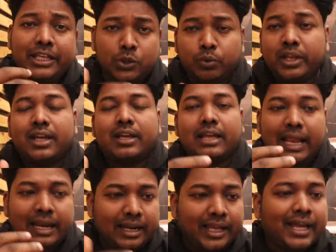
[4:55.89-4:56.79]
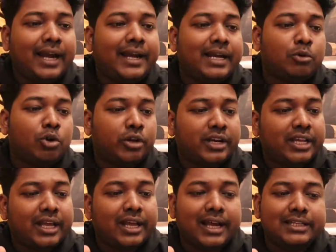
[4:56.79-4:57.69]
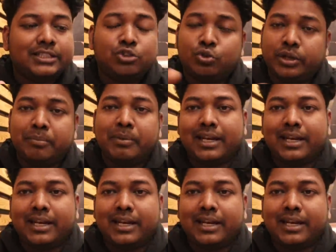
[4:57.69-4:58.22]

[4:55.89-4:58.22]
यूनिक नया आइटम ऑर्डर किया है गाइस जो कि